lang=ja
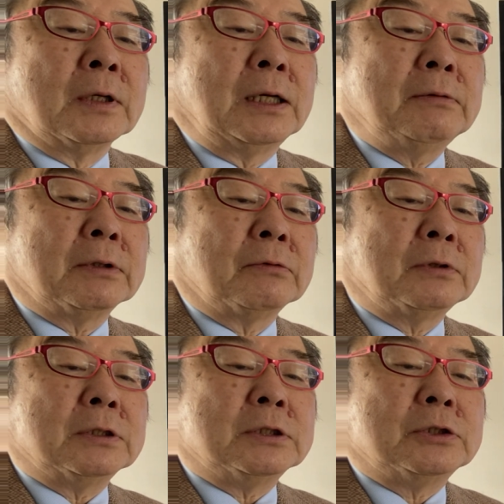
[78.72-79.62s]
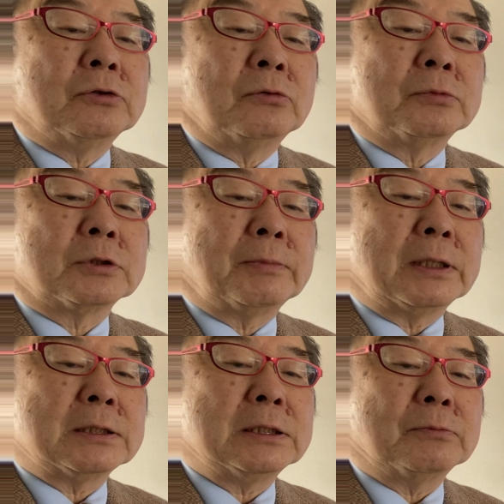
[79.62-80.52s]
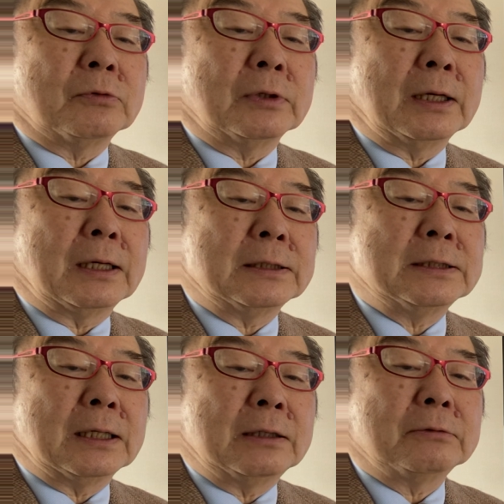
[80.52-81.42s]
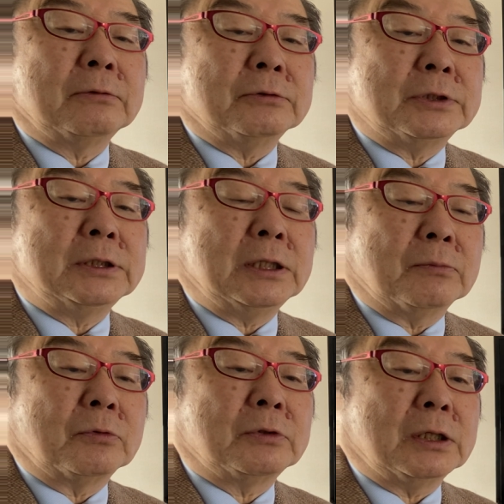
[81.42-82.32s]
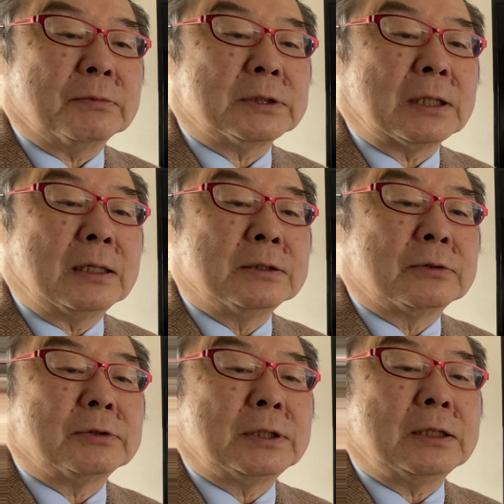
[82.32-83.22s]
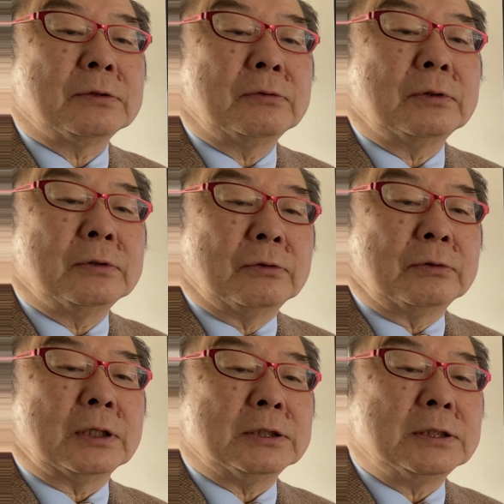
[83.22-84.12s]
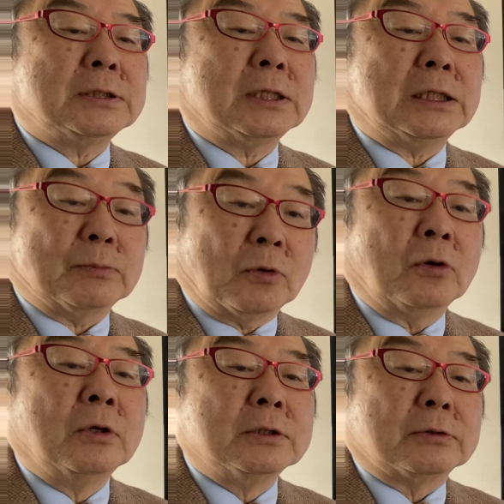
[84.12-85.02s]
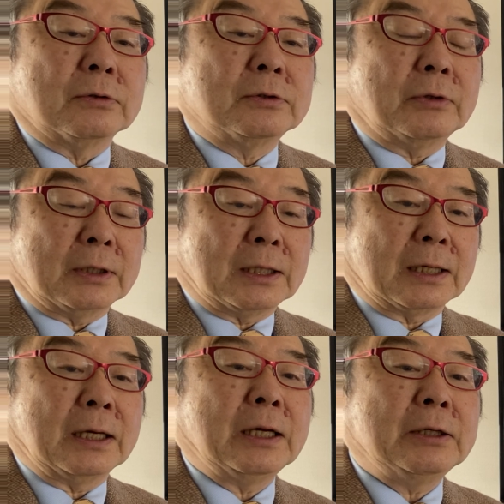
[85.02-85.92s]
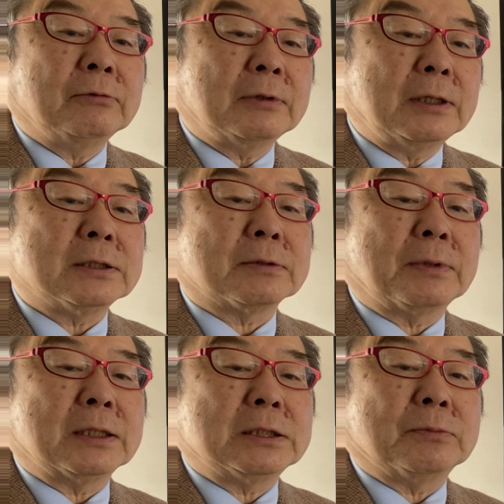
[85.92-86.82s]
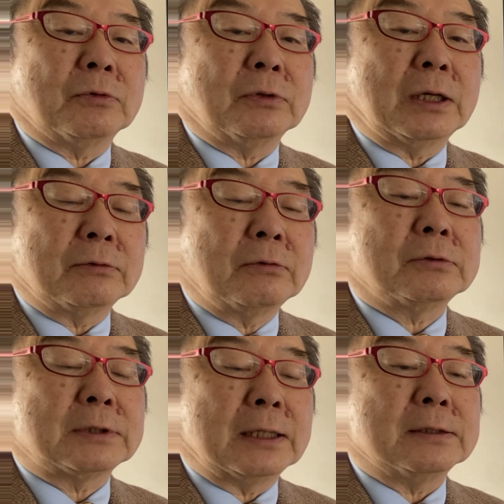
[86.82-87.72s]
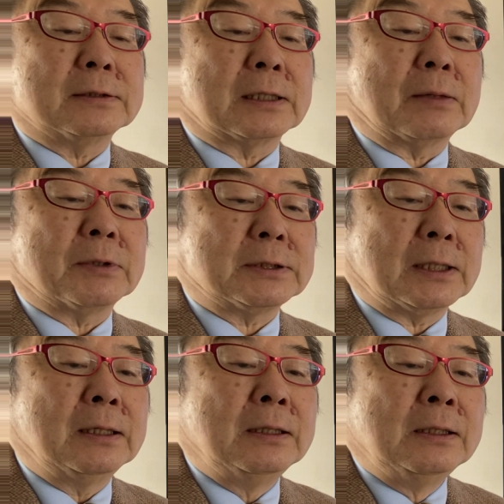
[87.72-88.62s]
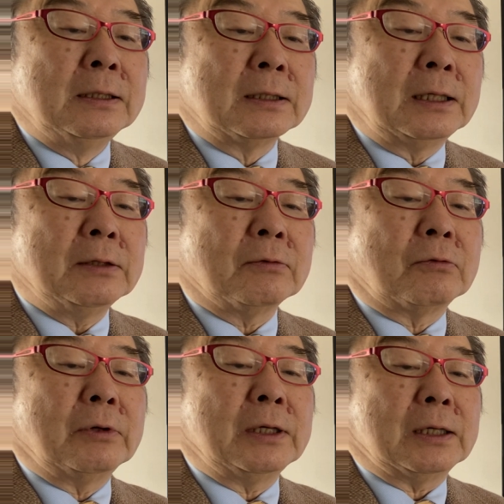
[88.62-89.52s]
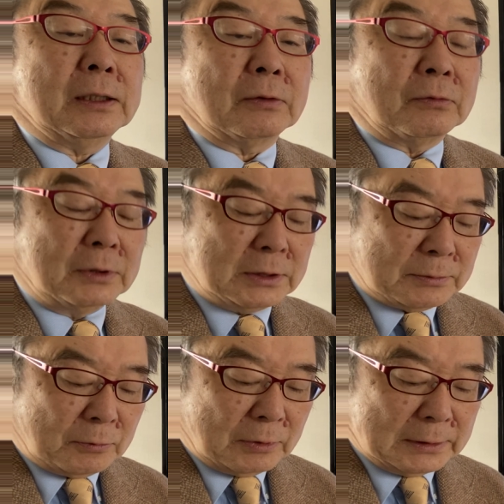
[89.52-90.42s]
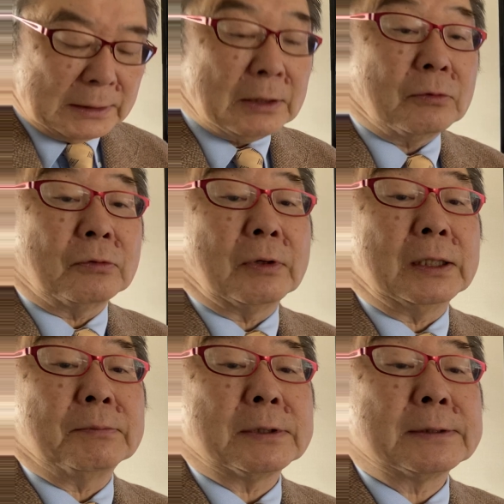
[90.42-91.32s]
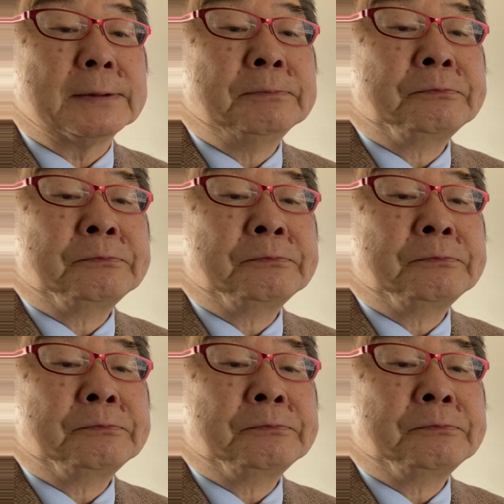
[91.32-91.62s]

彼はどんな日常も素晴らしいもので価値があるという信念を持っていましたそしてそどんな人生にもそれぞれかけがえのない素晴らしいものであると伝え続けました彼の講演会でこんな質問が出たことがあります